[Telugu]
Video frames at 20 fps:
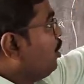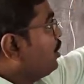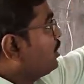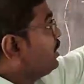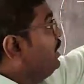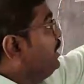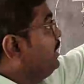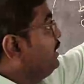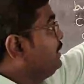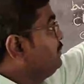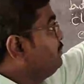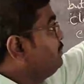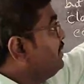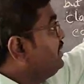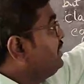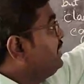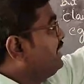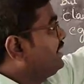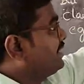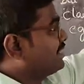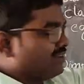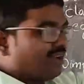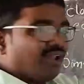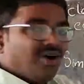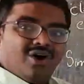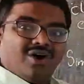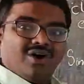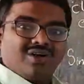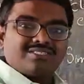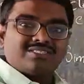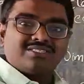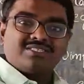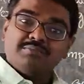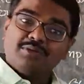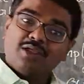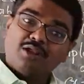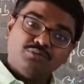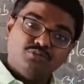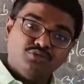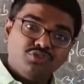ఆర్ డిపెండెంట్ క్లాస్
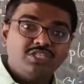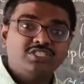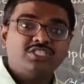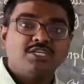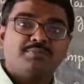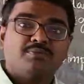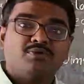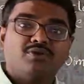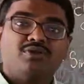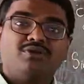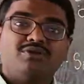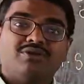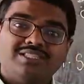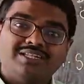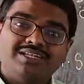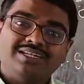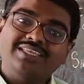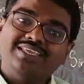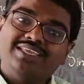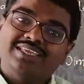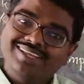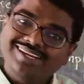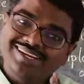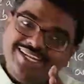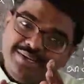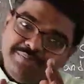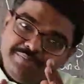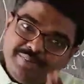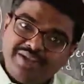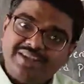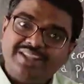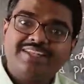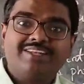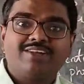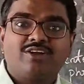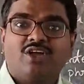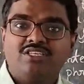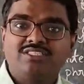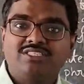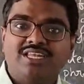మనం ముందే చెప్పుకున్నాం కదండి ఈ డిపెండెంట్
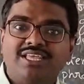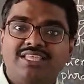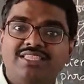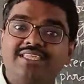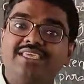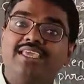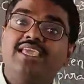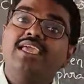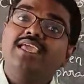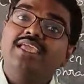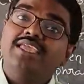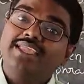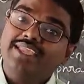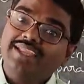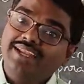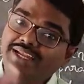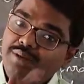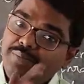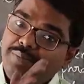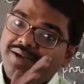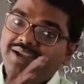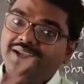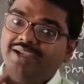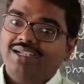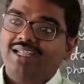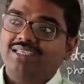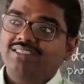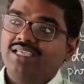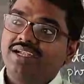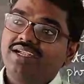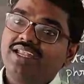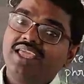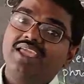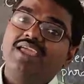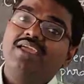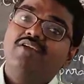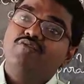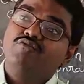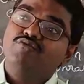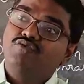క్లాస్ అనేది ఈ ఇండిపెండెంట్ క్లాస్ అంటే
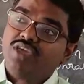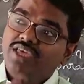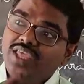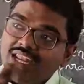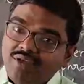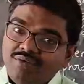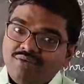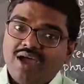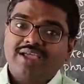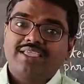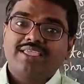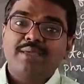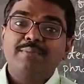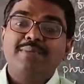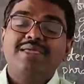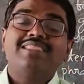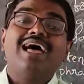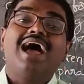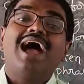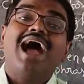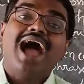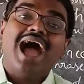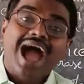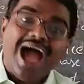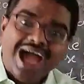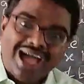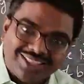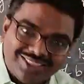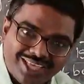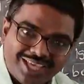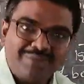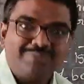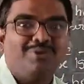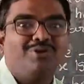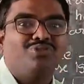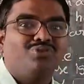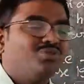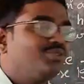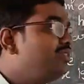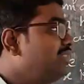వేరే వాక్యం మీద
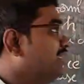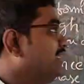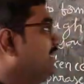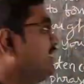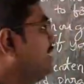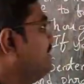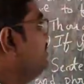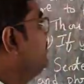ఆధారపడుతుంది